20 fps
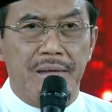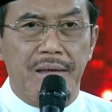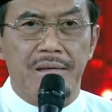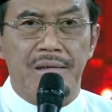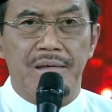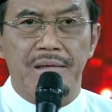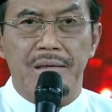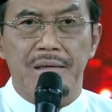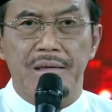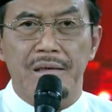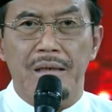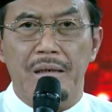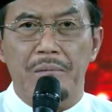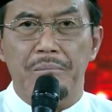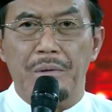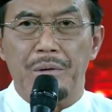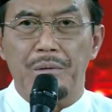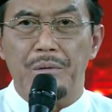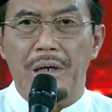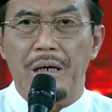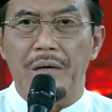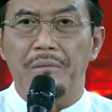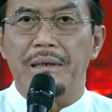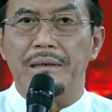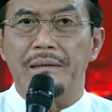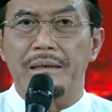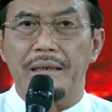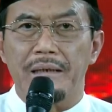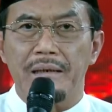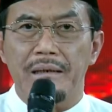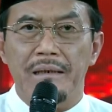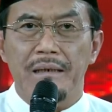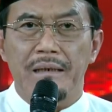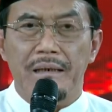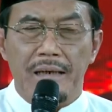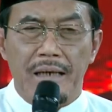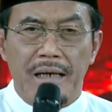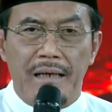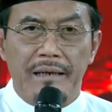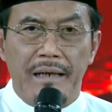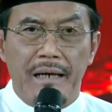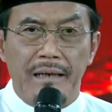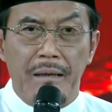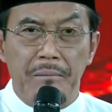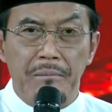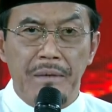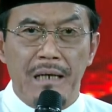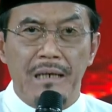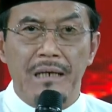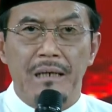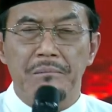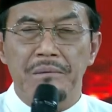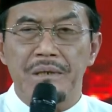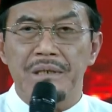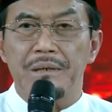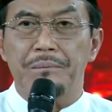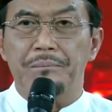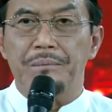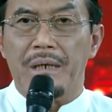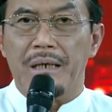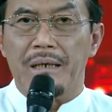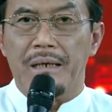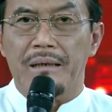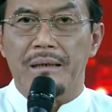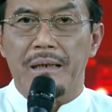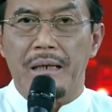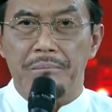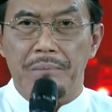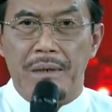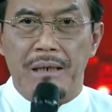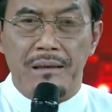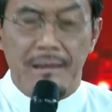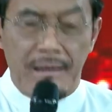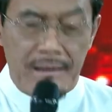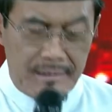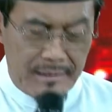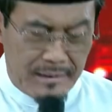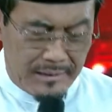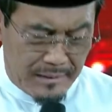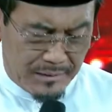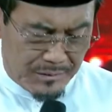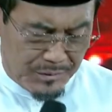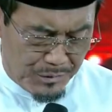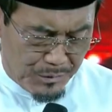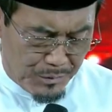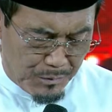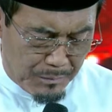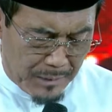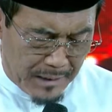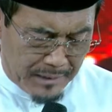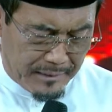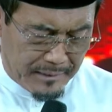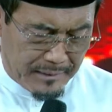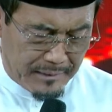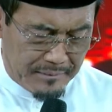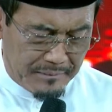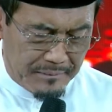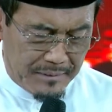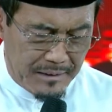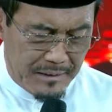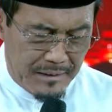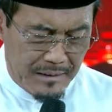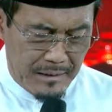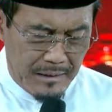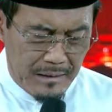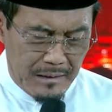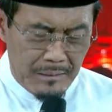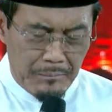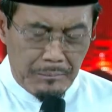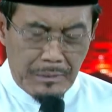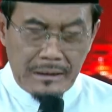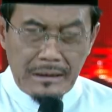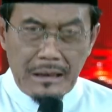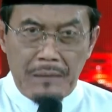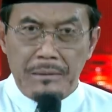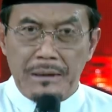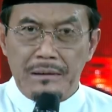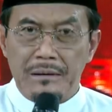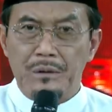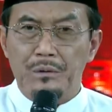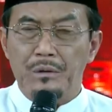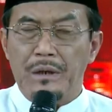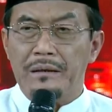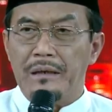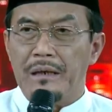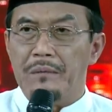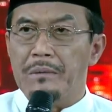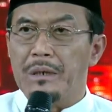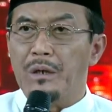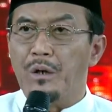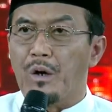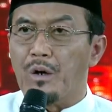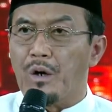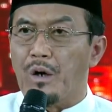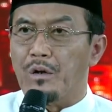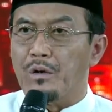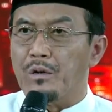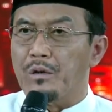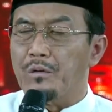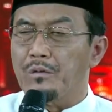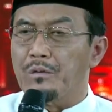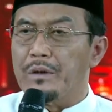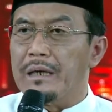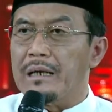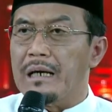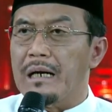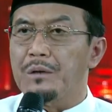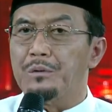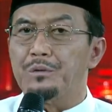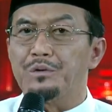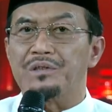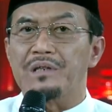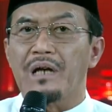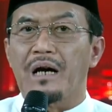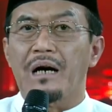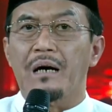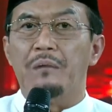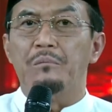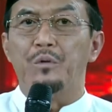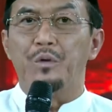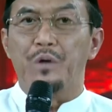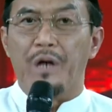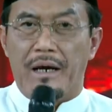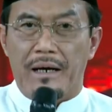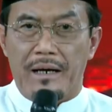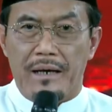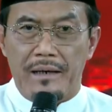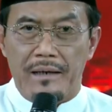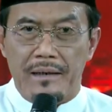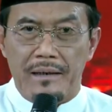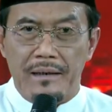genset tidak perlu khawatir karena kami akan menciptakan lapangan kerja yang cukup banyak. Pertama tentu adalah mendorong wira usaha muda